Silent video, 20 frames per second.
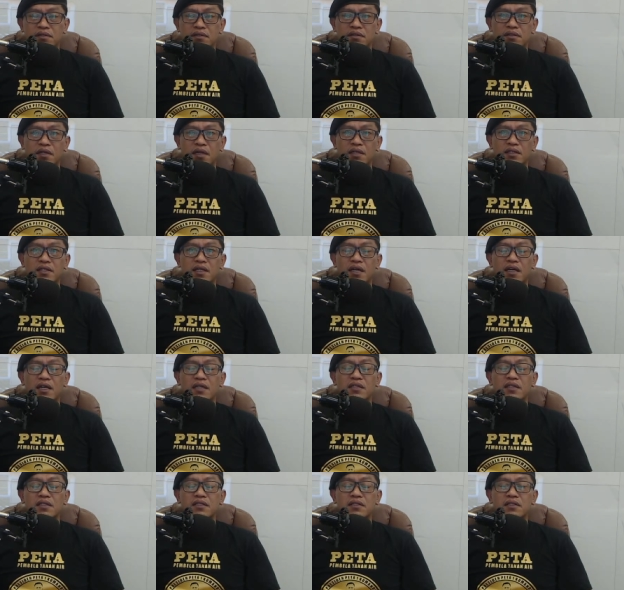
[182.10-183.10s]

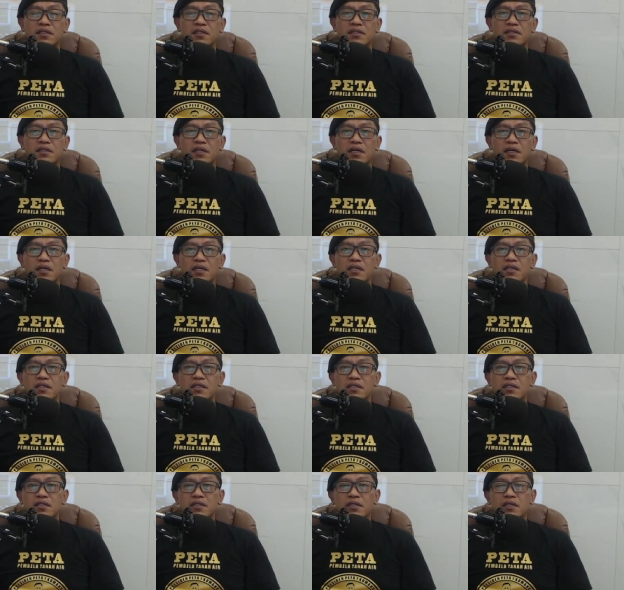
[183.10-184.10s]
terjaganya citra
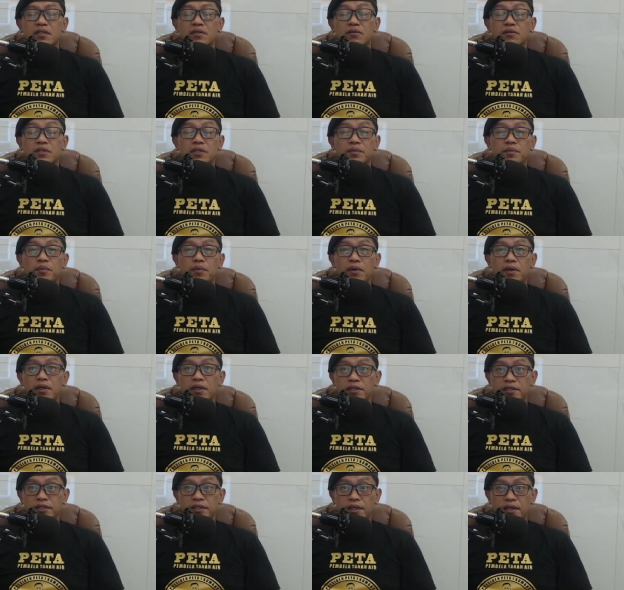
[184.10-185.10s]
institusi Polri
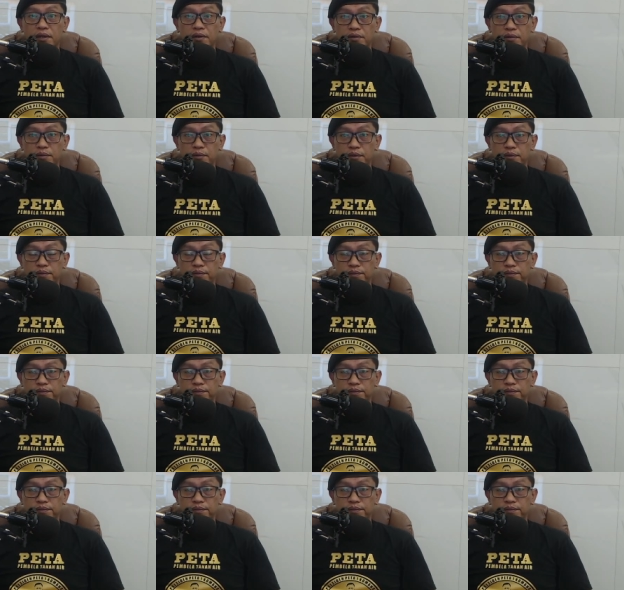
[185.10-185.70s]
secara umum